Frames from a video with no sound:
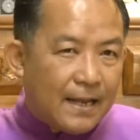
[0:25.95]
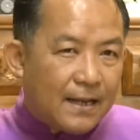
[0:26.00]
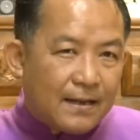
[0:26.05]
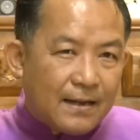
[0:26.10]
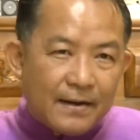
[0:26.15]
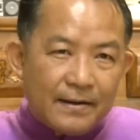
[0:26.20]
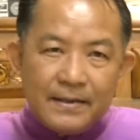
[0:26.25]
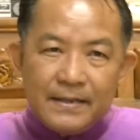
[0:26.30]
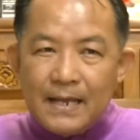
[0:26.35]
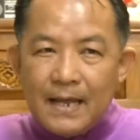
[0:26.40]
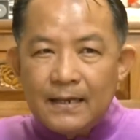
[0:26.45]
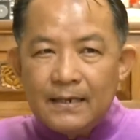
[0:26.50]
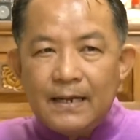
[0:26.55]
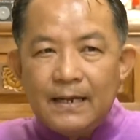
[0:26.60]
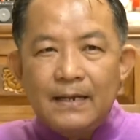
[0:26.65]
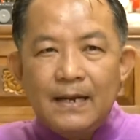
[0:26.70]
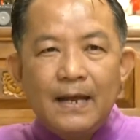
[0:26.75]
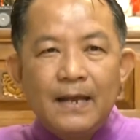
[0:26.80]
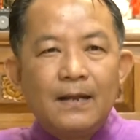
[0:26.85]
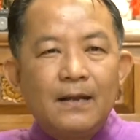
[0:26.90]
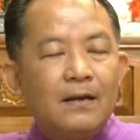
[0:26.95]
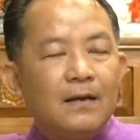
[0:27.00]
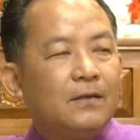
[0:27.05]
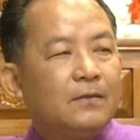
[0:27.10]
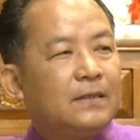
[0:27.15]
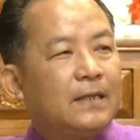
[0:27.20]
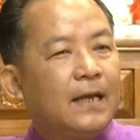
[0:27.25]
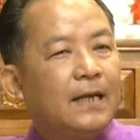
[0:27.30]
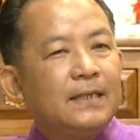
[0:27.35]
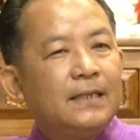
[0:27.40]
งกริยาใด ๆ ก็แล้
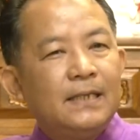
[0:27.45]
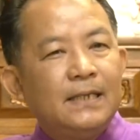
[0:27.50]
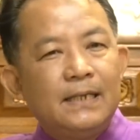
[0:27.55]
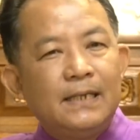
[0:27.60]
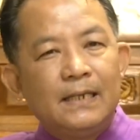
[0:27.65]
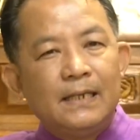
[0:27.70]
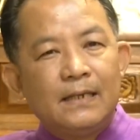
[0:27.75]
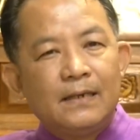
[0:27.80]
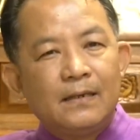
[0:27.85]
วแต่ที่